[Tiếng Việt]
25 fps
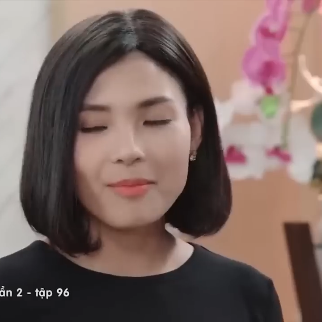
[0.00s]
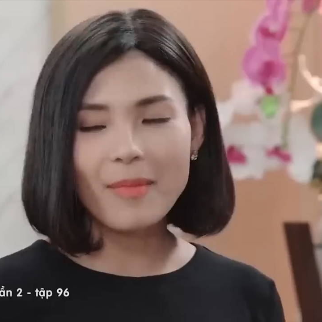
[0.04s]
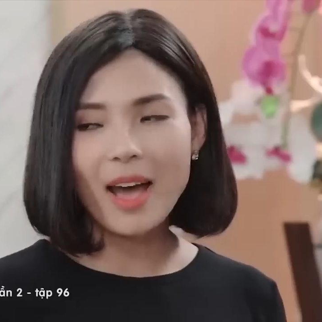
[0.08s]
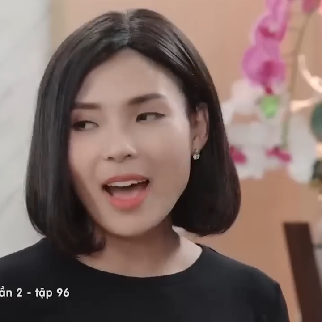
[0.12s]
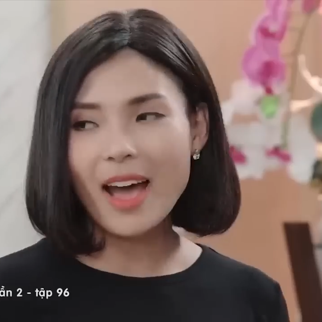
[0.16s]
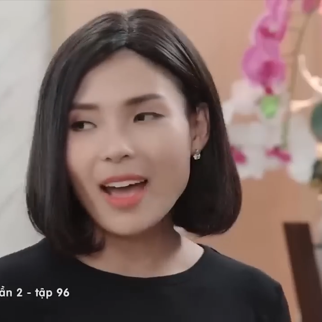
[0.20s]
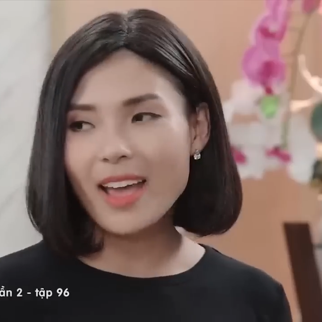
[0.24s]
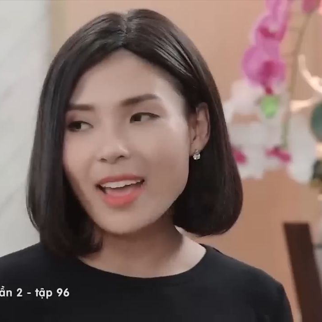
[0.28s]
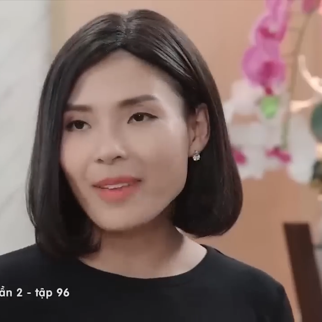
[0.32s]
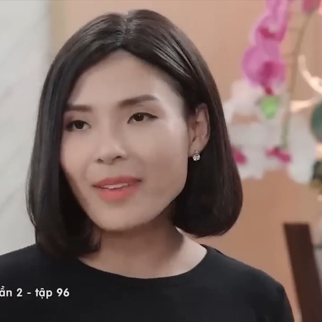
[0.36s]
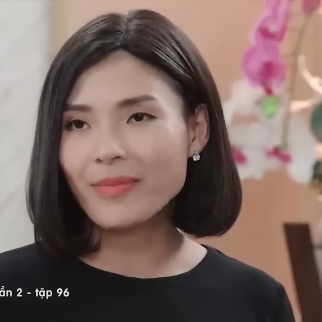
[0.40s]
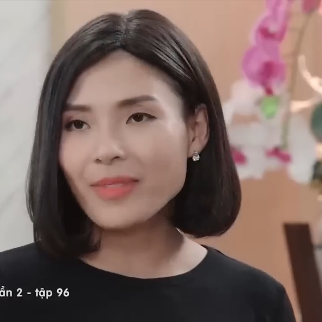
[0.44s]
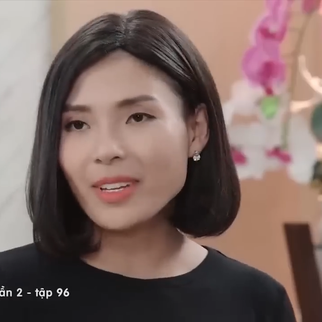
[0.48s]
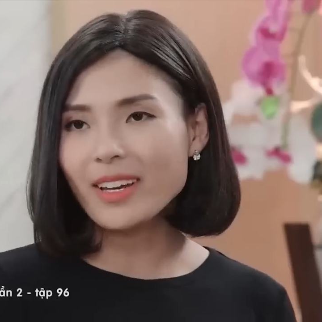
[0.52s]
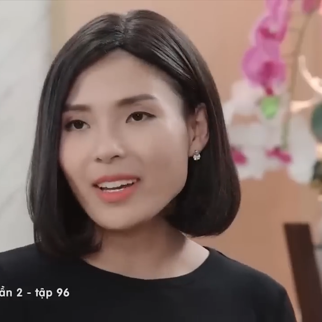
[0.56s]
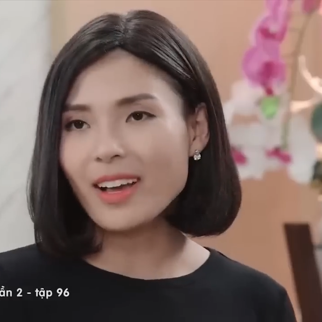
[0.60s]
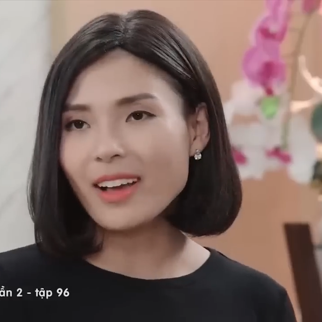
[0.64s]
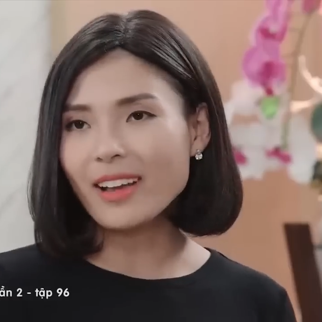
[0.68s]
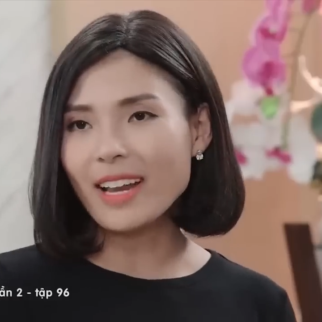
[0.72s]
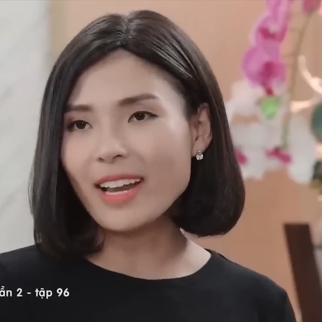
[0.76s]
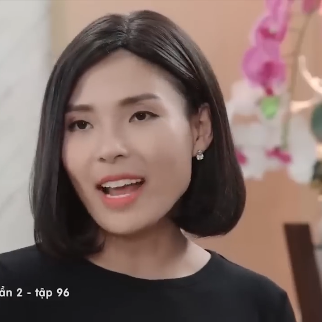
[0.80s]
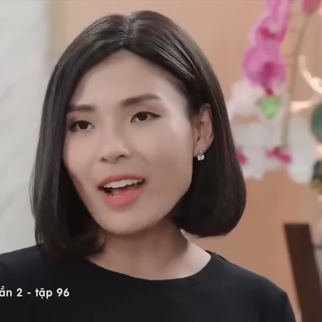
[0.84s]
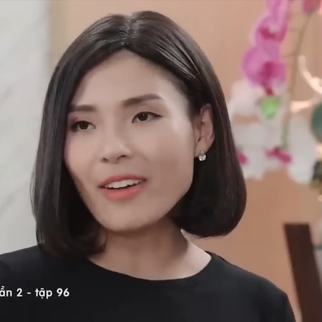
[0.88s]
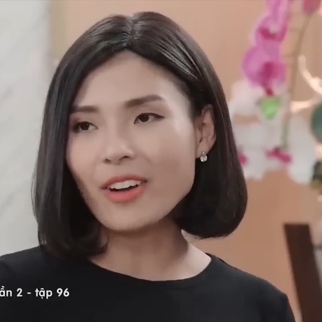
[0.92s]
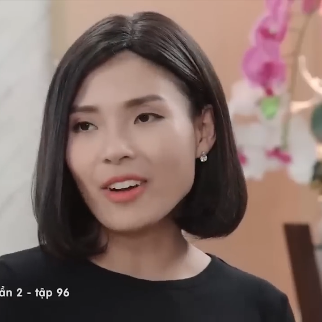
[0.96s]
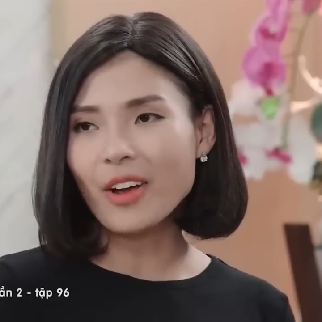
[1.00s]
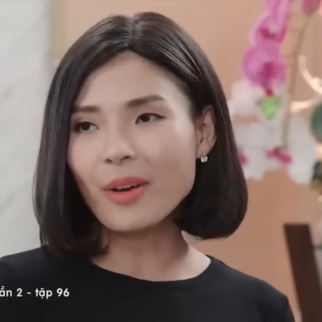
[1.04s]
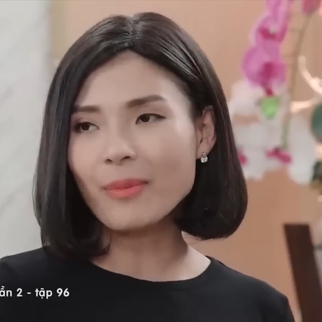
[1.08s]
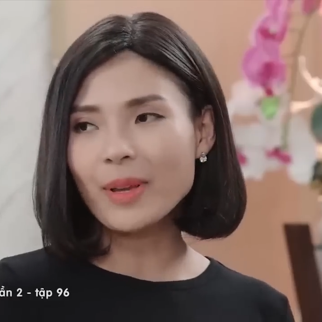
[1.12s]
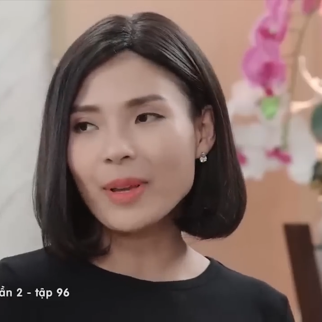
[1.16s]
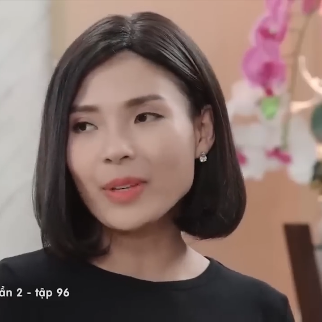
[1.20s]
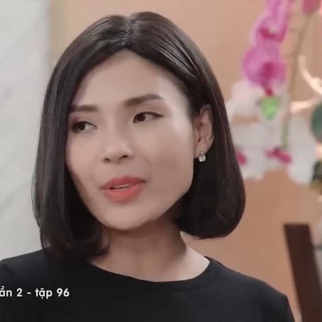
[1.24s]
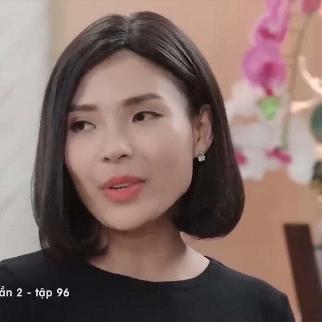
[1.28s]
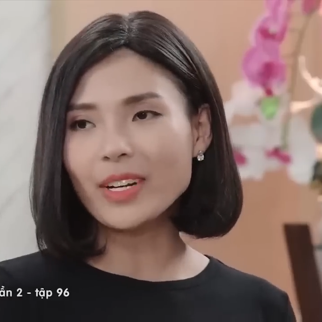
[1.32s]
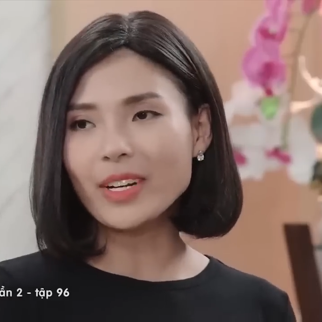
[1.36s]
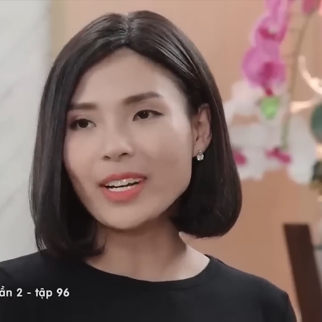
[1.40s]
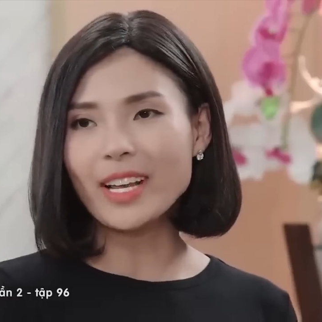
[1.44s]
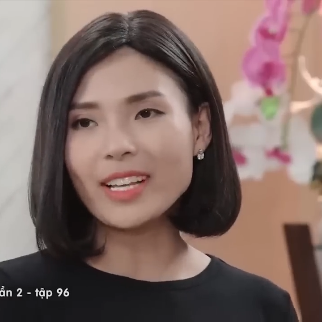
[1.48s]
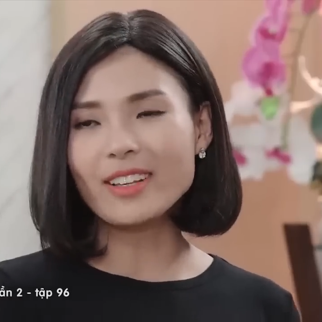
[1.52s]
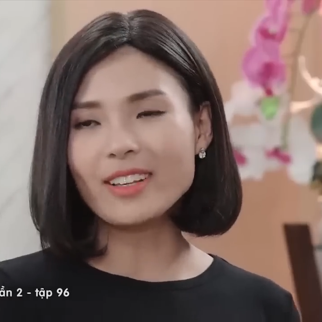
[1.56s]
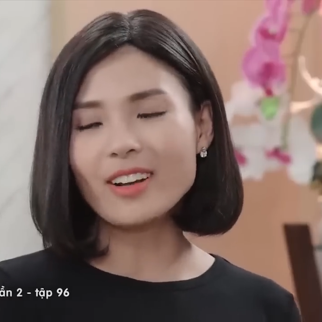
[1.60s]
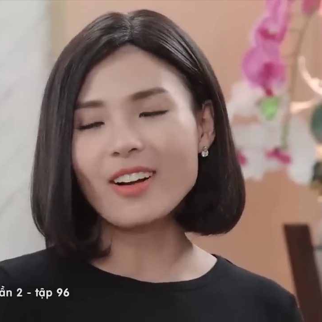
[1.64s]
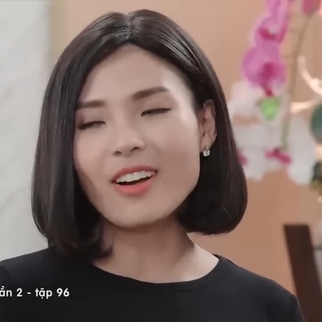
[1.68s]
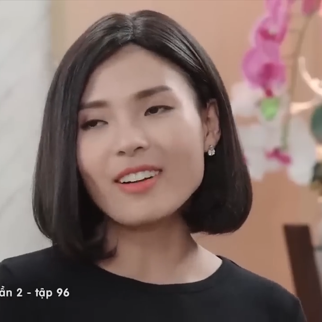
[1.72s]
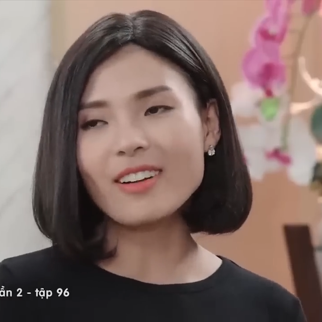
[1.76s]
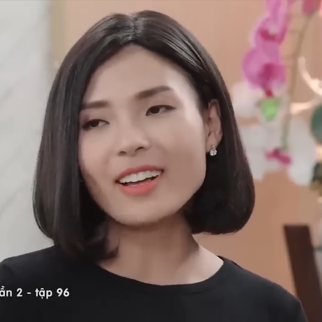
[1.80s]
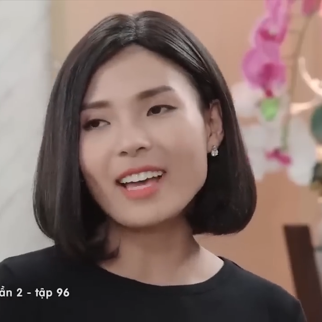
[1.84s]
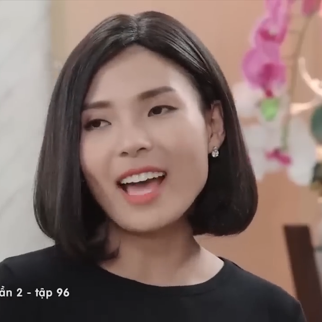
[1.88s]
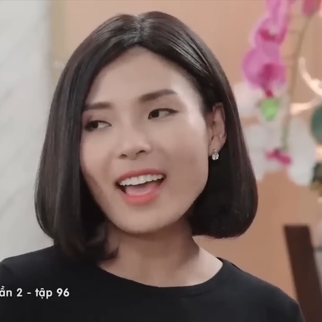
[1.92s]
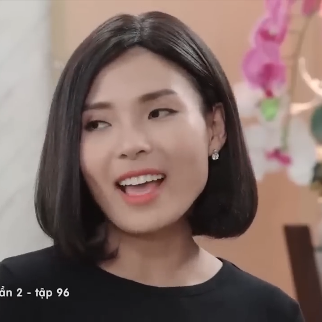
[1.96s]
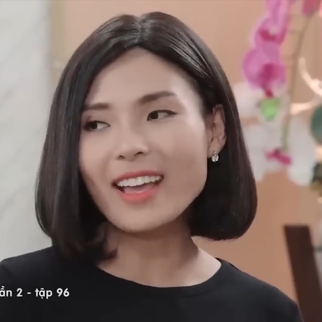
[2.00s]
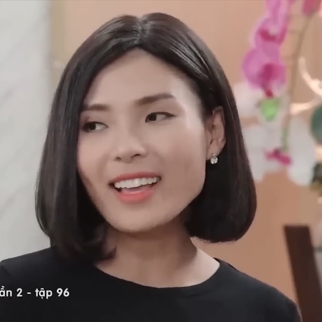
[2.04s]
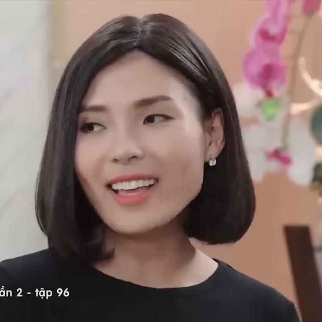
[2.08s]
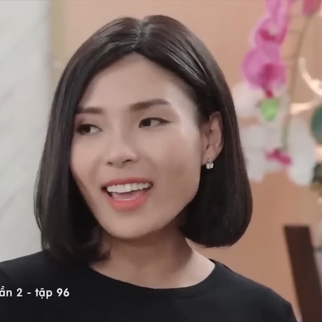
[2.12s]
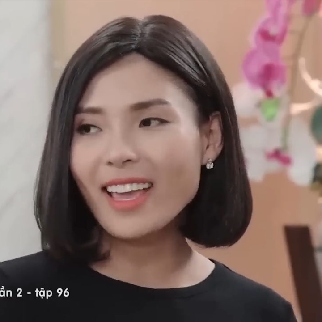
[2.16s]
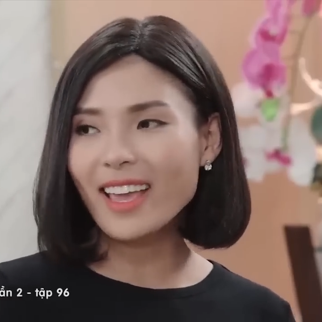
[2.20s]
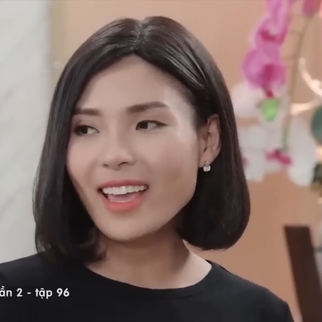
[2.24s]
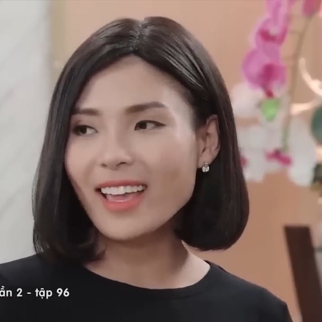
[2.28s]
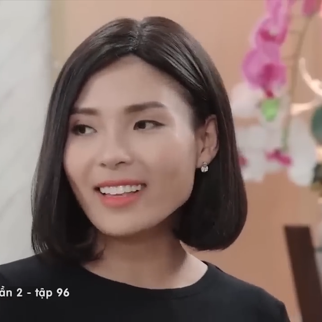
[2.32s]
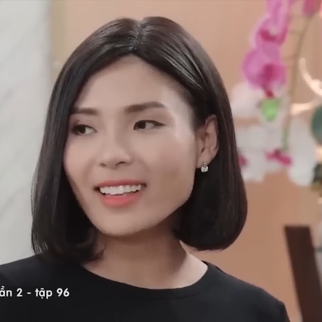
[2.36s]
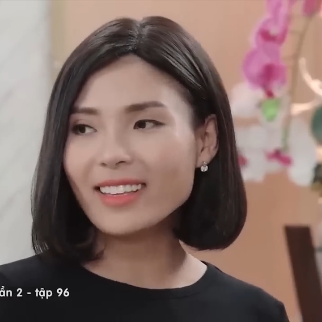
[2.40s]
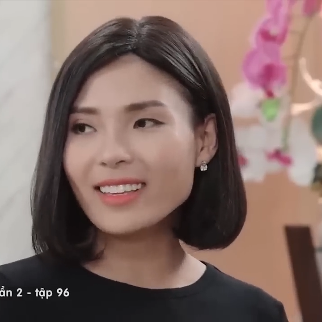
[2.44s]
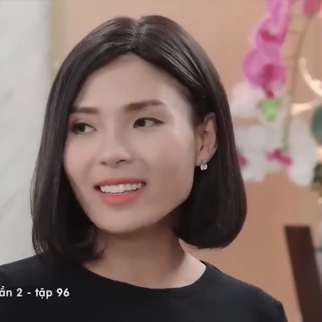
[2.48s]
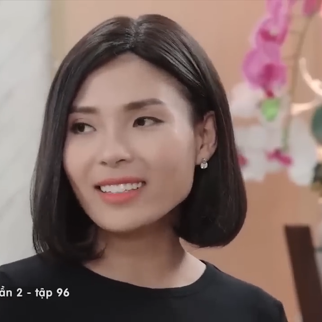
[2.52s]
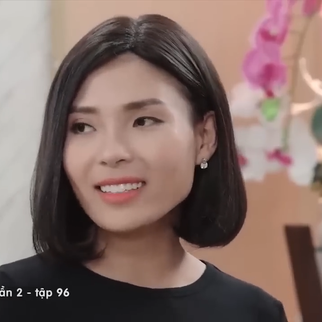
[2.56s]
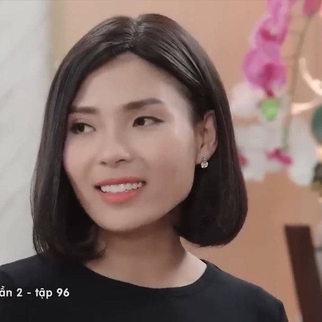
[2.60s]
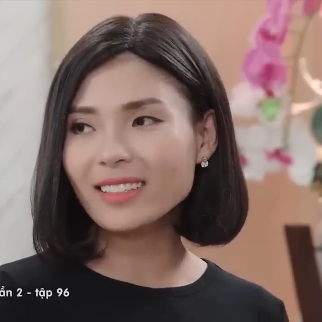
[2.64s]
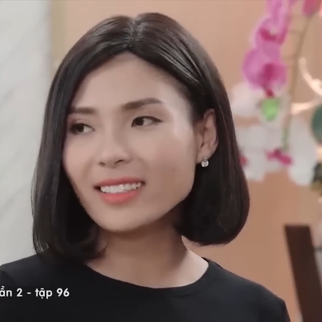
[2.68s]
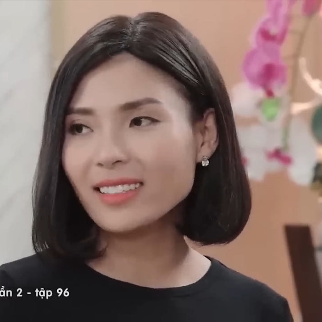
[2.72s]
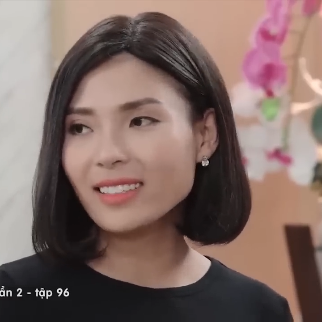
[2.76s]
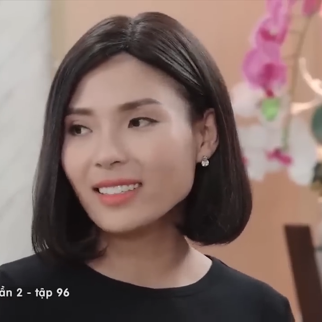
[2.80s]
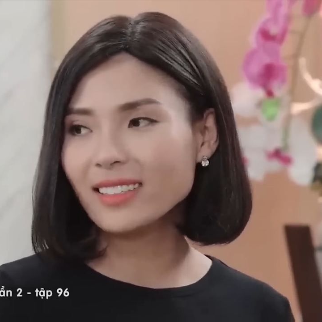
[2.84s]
Ba em thì đời nào nói mấy chuyện này cho con cái nghe chứ